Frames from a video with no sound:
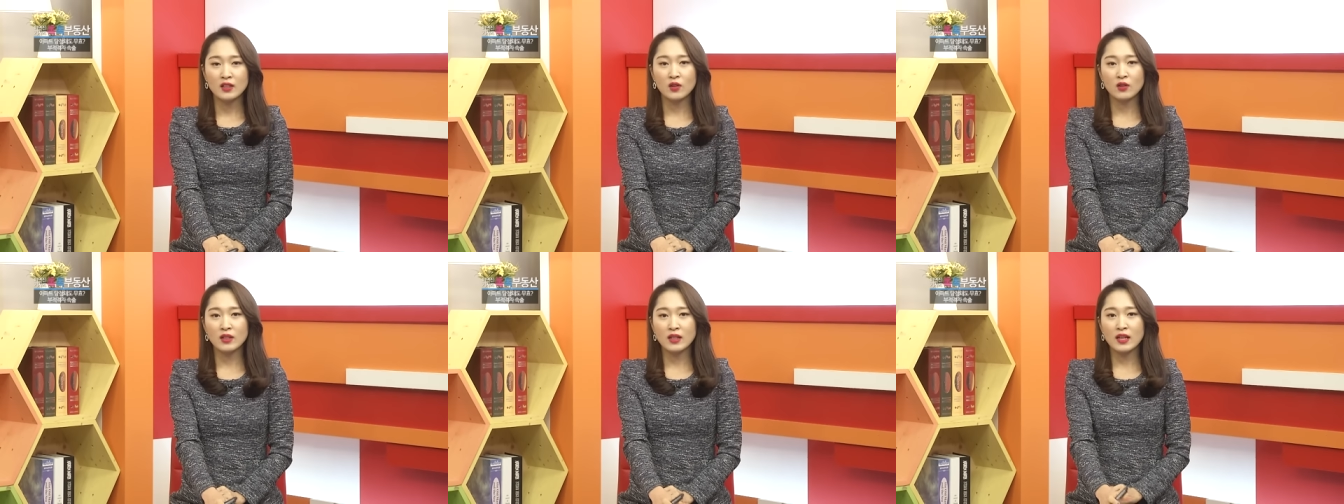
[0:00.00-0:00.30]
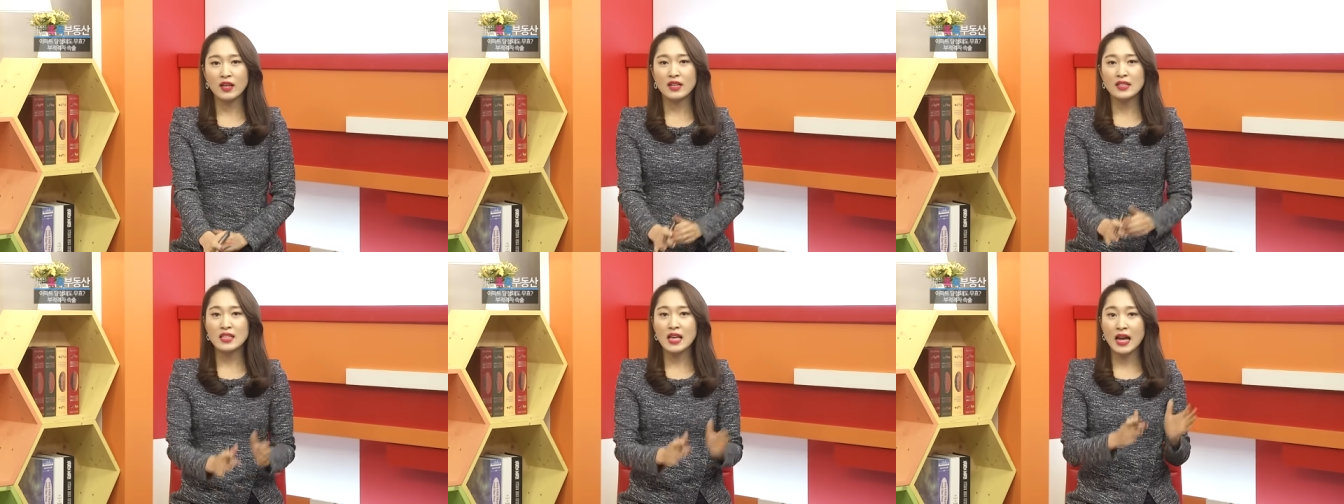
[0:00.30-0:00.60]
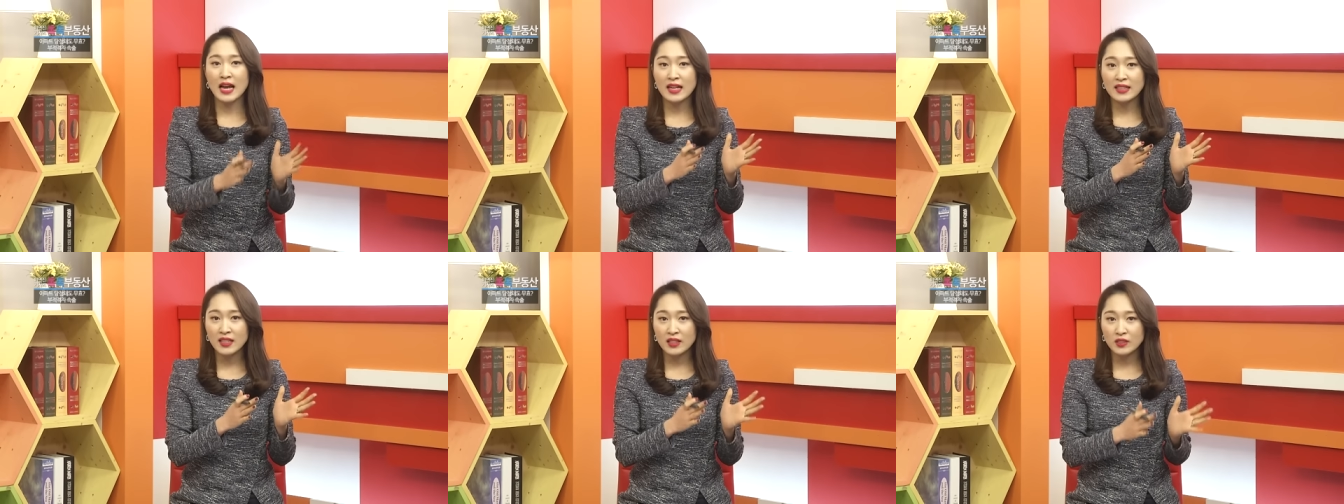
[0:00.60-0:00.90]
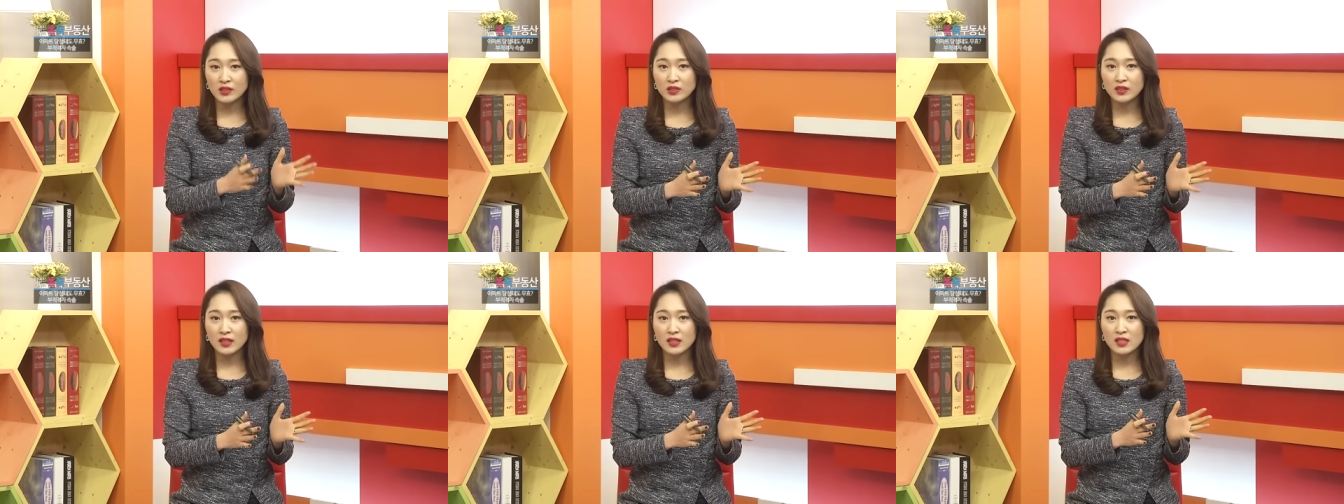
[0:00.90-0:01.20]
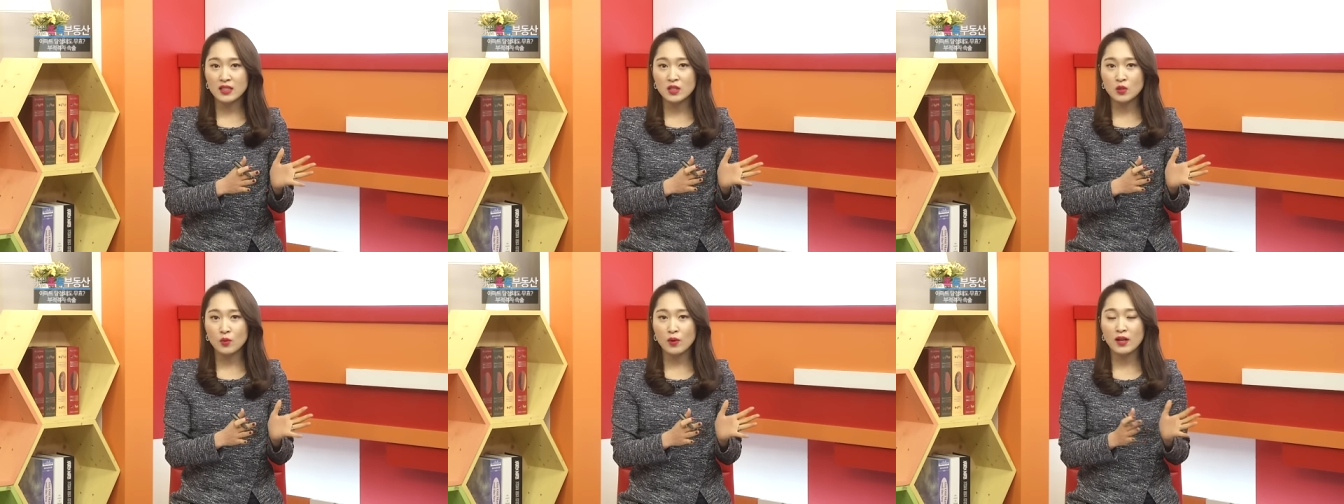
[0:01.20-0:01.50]
그러니까 잘 되는
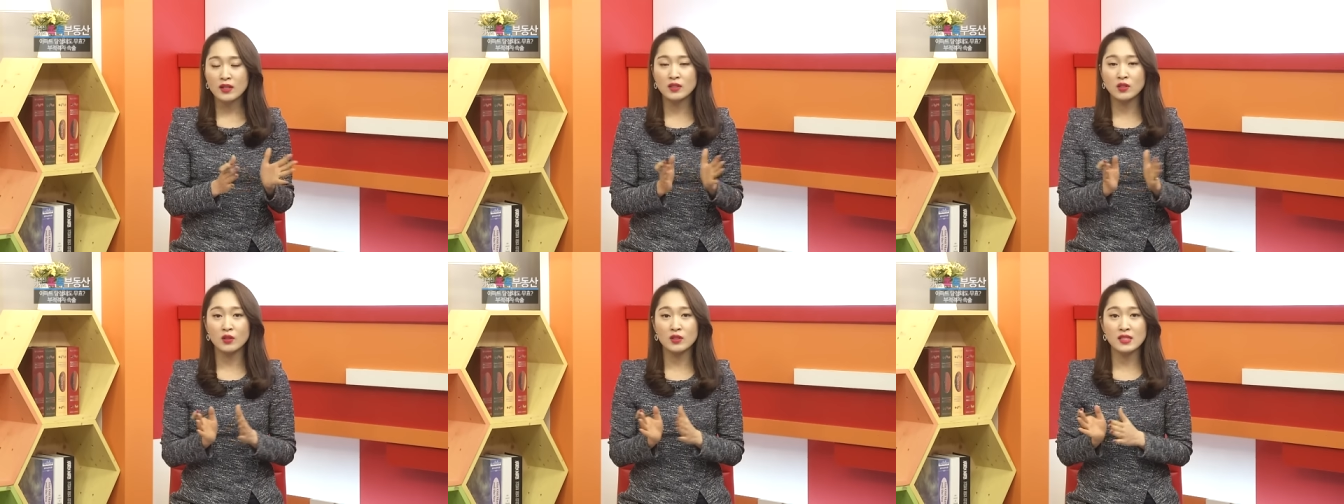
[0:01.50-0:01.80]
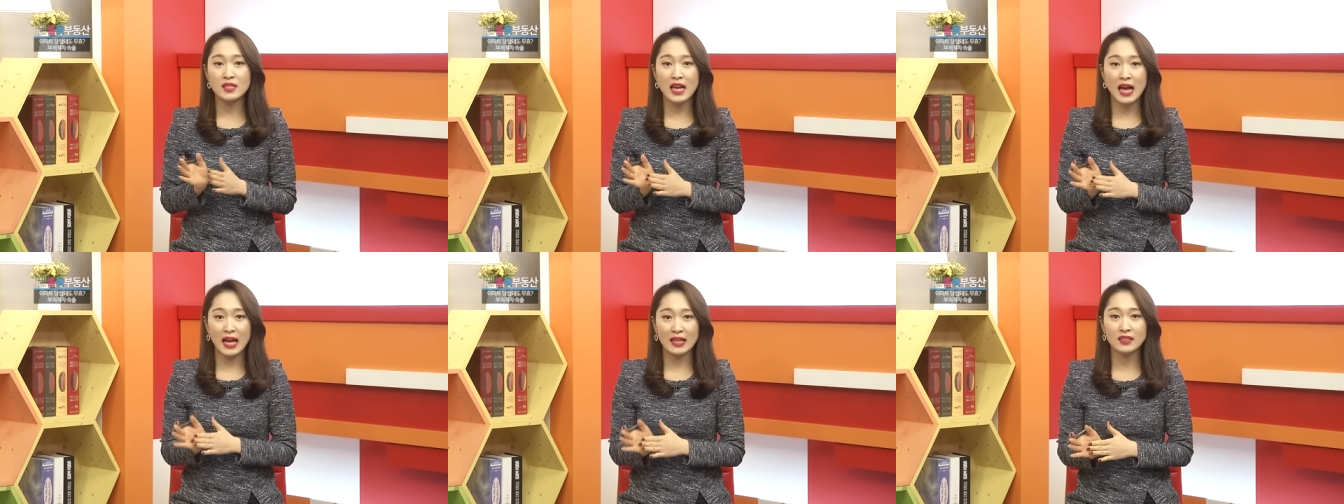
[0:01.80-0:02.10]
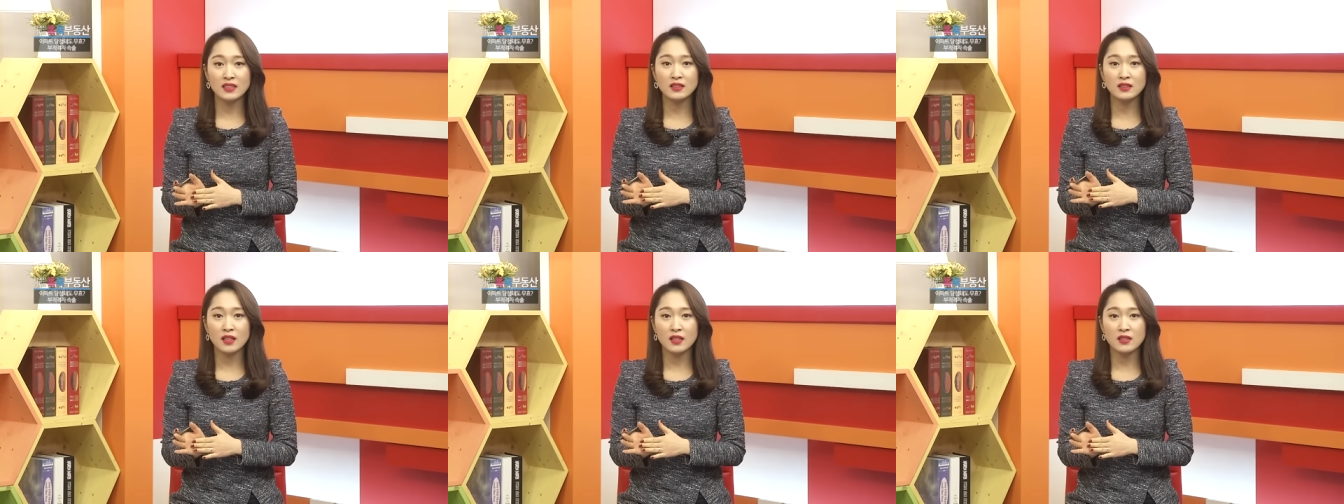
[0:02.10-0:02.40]
단지와 그렇지 않은